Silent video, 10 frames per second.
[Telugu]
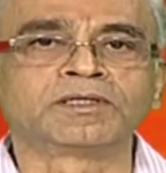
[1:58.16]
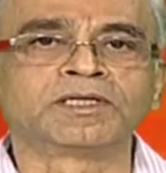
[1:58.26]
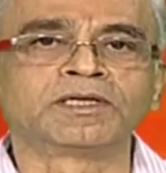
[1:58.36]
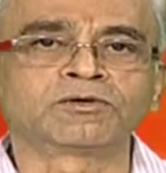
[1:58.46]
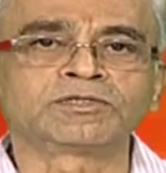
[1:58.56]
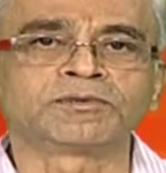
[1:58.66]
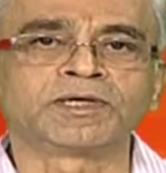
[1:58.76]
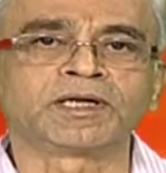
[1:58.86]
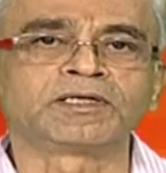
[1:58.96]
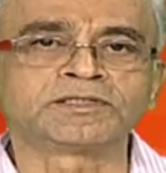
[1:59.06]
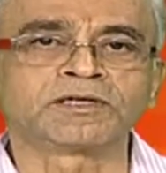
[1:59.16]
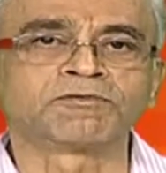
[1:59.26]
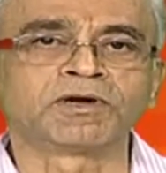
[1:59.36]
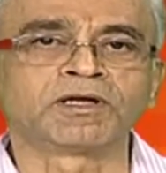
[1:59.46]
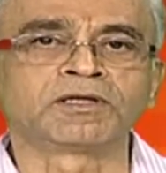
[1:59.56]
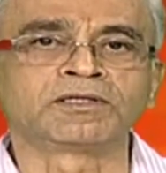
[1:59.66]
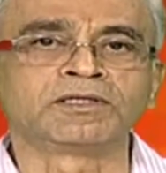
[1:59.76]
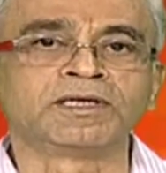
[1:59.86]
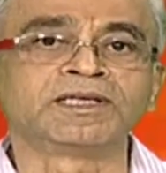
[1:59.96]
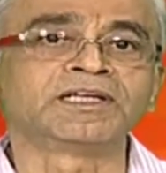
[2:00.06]
దీన్ని కొంచెం నిగ్రహించడం వల్ల
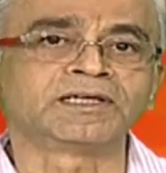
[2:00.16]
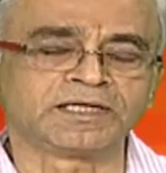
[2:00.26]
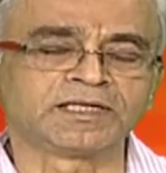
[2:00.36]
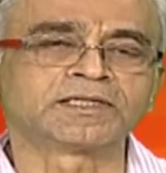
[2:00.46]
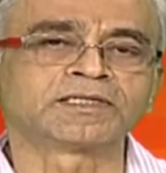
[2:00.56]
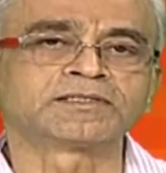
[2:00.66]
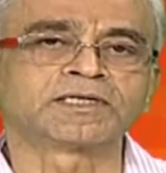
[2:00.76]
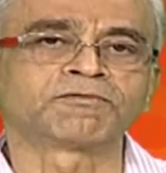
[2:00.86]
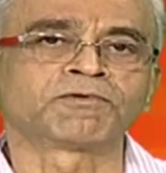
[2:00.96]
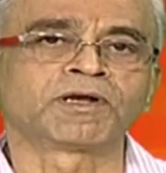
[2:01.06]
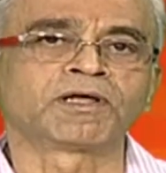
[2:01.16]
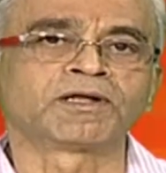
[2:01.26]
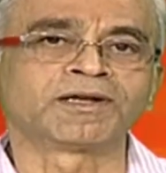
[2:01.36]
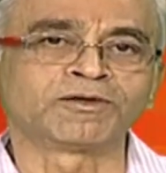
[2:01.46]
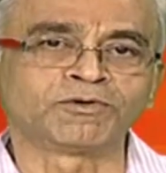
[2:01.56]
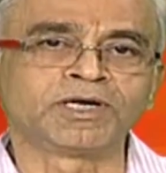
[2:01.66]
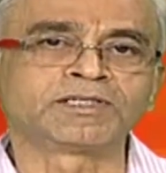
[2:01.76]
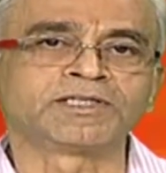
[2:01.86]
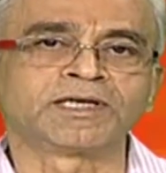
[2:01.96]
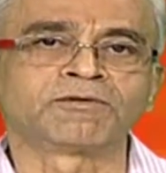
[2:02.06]
నియ నియంత్రించడం వల్ల
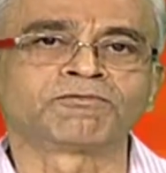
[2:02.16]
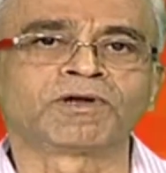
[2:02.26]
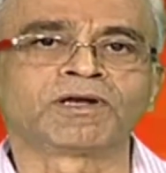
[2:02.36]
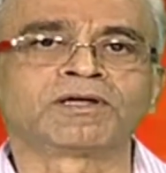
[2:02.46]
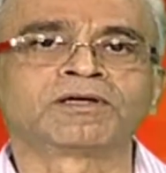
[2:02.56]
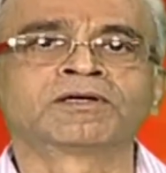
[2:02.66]
రెగ్యులేట్ చేయడం వల్ల